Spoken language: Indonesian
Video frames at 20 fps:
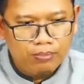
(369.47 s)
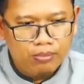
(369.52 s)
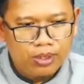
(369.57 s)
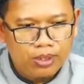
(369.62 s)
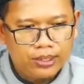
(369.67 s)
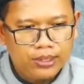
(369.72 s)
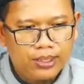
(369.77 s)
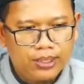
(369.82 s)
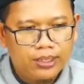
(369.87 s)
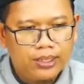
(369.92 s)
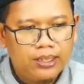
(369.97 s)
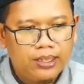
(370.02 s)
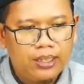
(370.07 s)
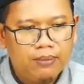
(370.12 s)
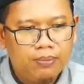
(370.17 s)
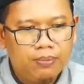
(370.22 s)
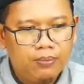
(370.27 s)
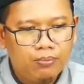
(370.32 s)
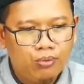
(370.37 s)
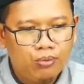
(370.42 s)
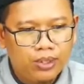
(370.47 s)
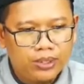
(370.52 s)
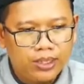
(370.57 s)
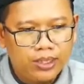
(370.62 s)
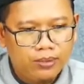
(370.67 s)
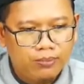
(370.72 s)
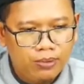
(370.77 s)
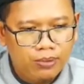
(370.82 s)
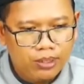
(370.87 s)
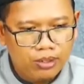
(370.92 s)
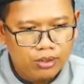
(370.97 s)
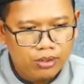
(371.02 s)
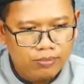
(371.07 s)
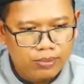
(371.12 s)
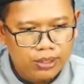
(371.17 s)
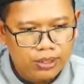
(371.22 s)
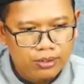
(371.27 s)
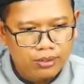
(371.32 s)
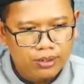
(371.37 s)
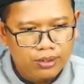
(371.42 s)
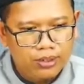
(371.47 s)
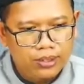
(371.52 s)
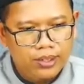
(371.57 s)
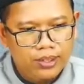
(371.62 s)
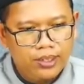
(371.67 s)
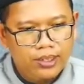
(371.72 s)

puasa tidak berpuasa di bulan Ramadan